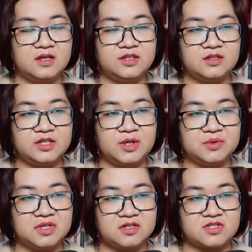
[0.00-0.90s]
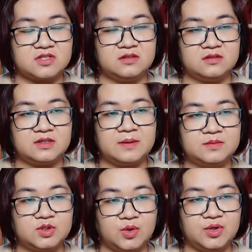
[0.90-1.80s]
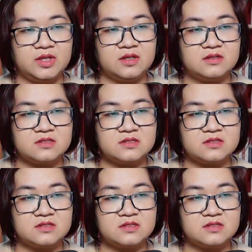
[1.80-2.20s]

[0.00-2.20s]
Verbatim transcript: những điều thực sự tăm tối